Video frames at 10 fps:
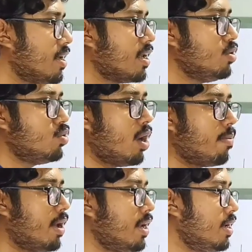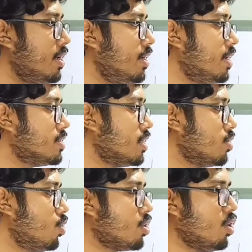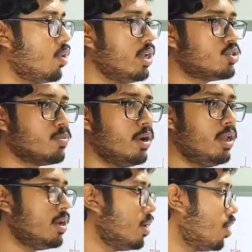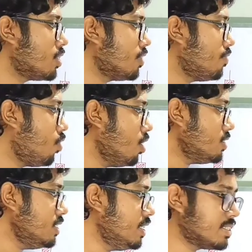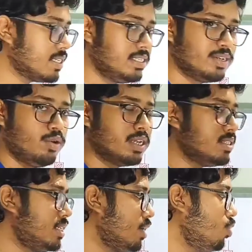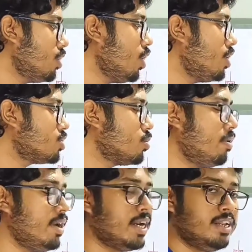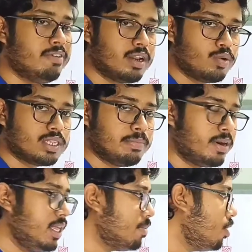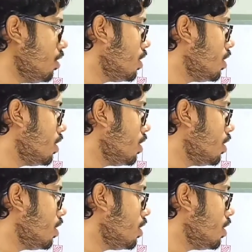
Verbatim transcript: দেখে কিন্তু আমরা এই ইন্ডিকেশানগুলোকে অনেক সময় অর্থাৎ ফলস ইন্ডিকেশান যেগুলো আছে সেগুলোকে অনেক সময় রেক্টিফাই করতে পারি এবং